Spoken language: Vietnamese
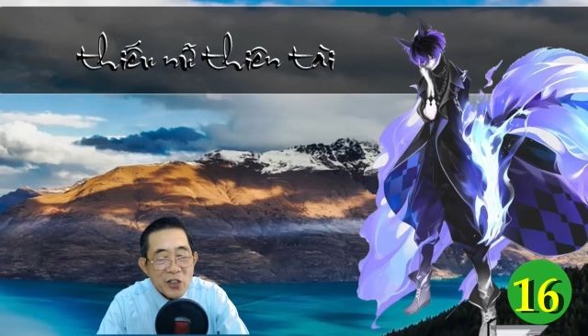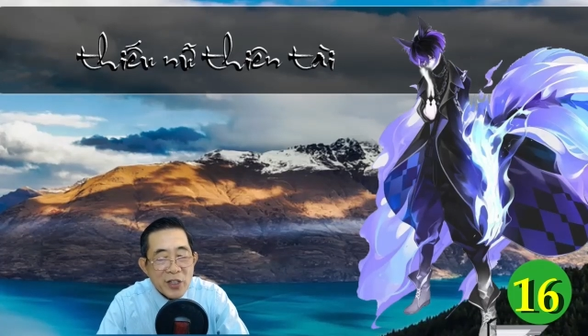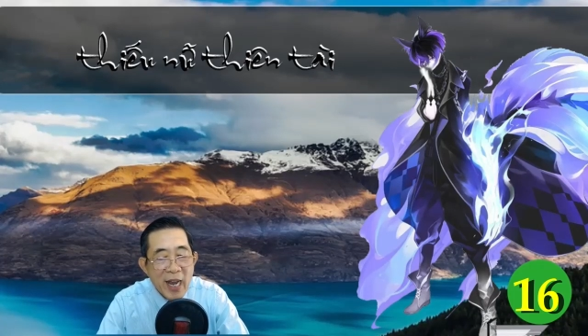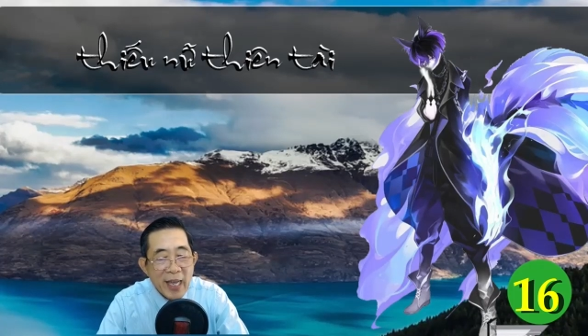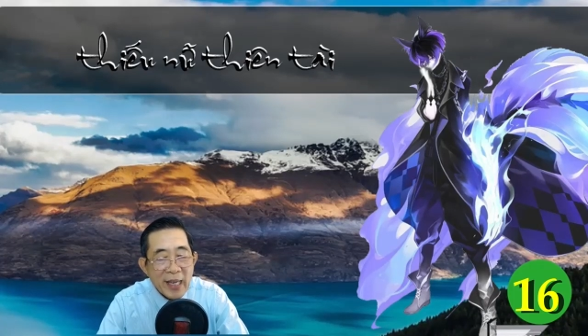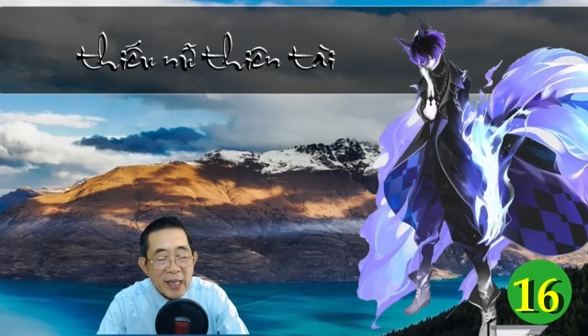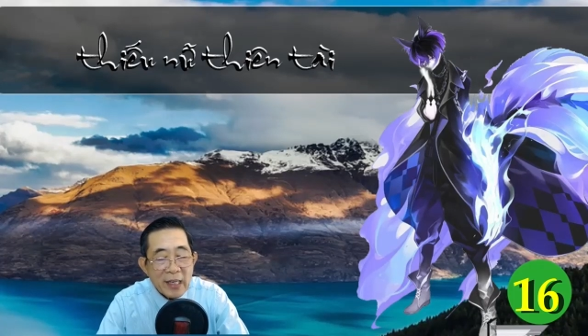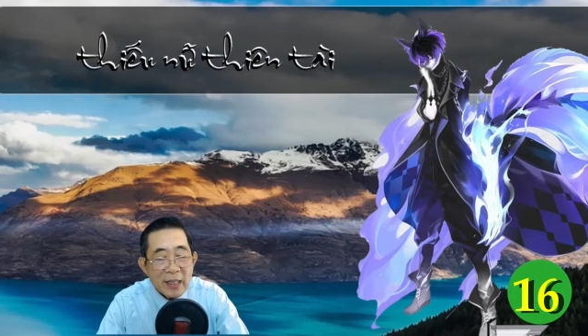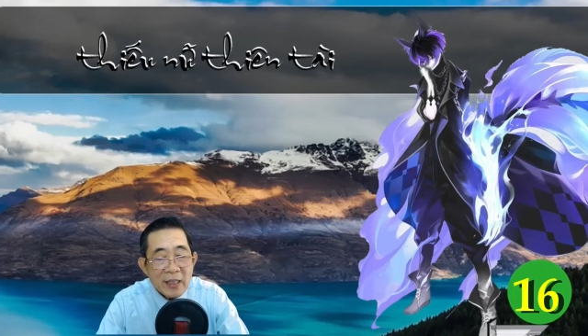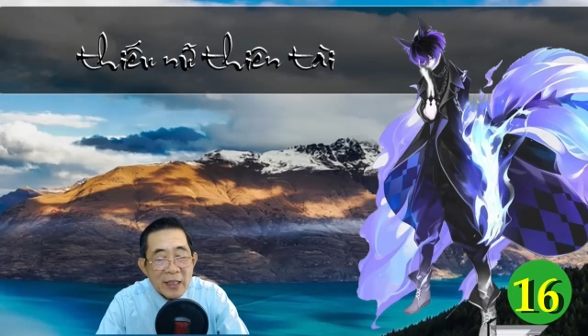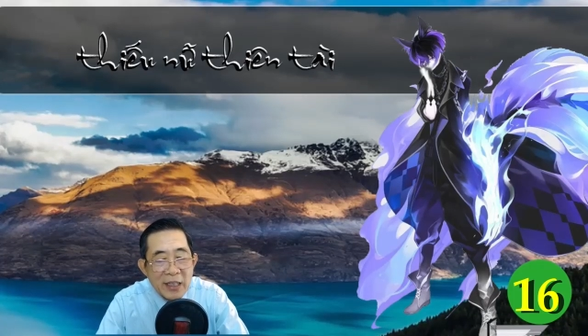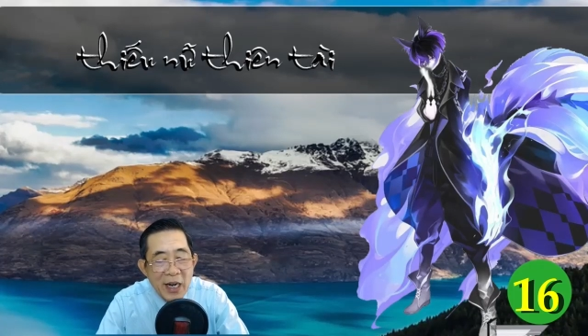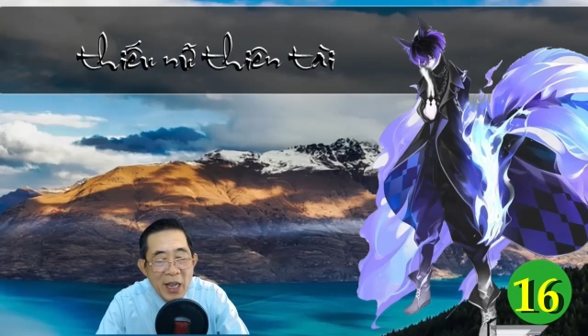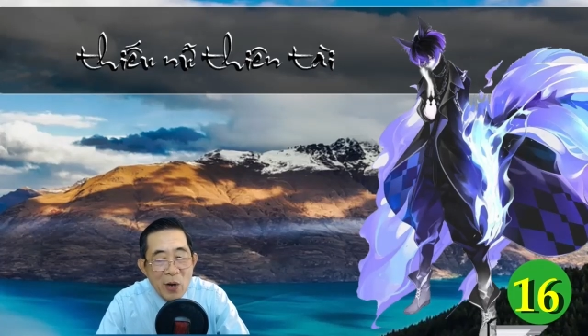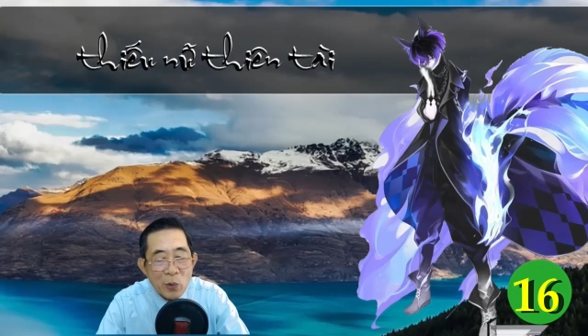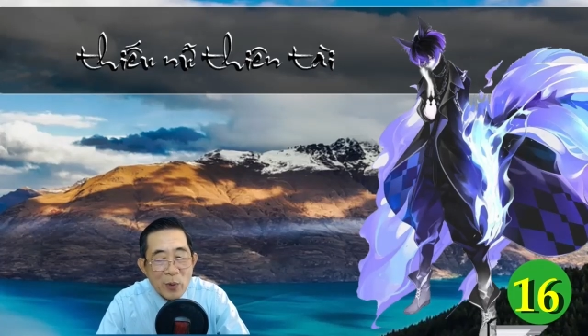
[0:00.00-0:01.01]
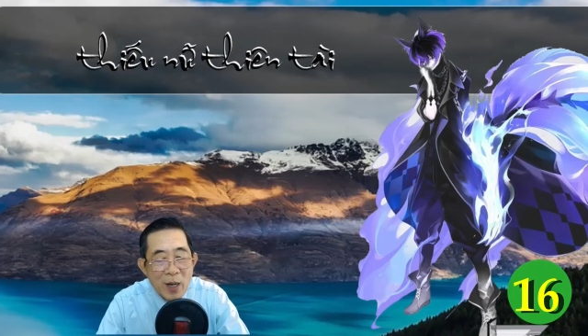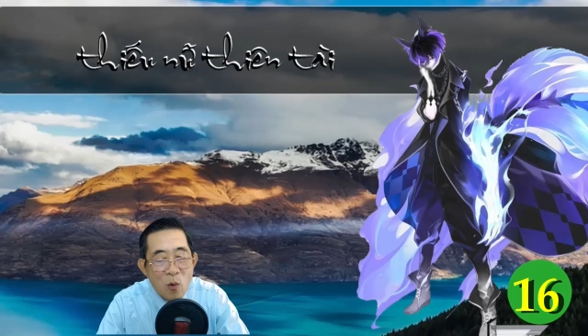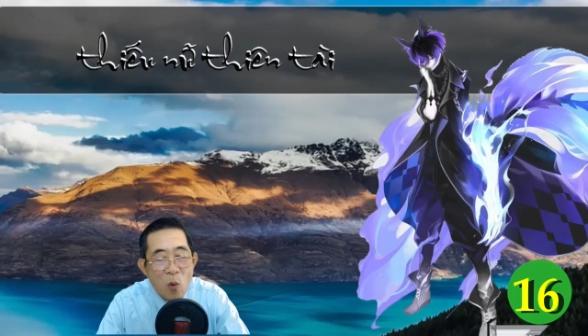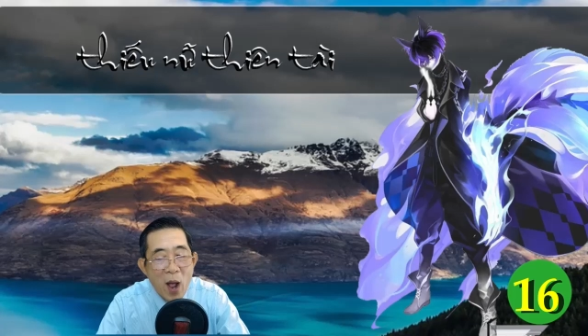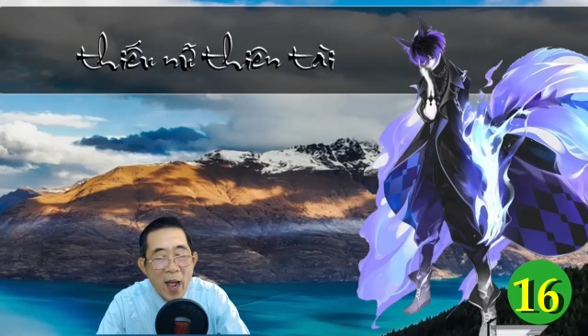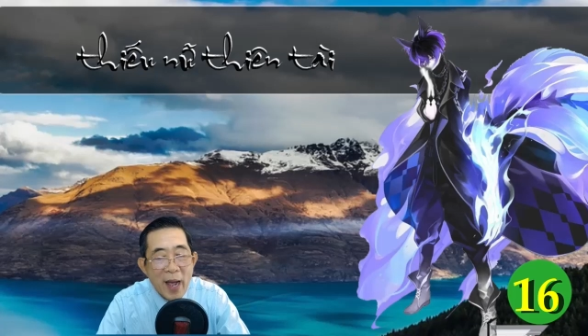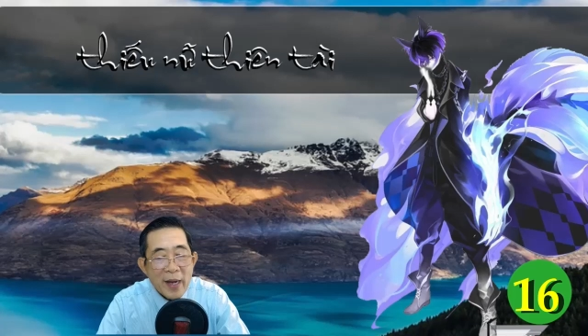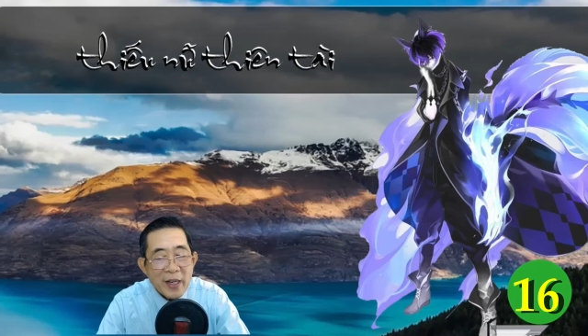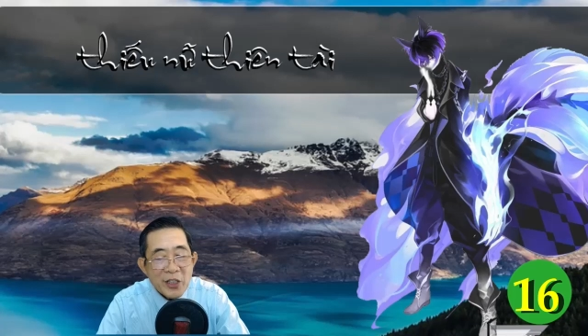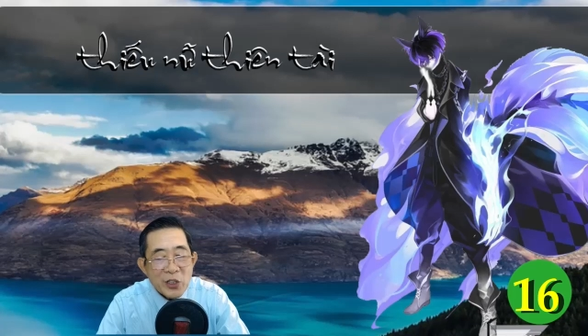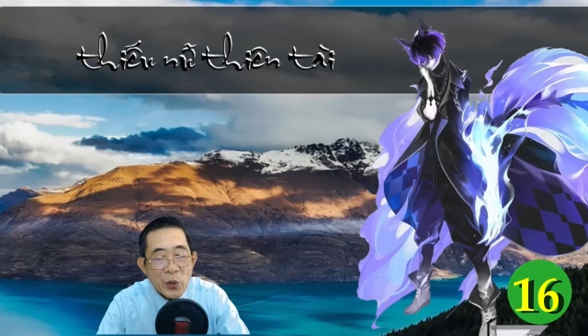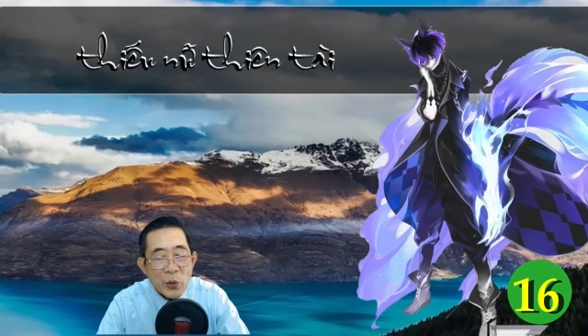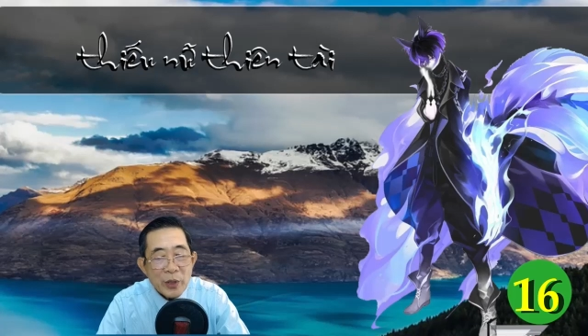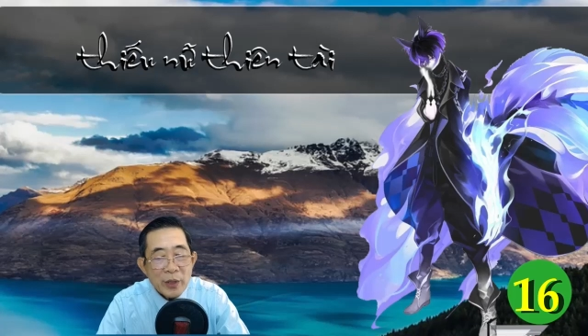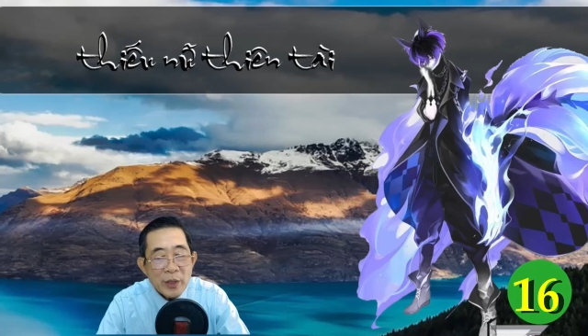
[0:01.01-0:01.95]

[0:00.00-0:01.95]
đây đều đã qua hết rồi.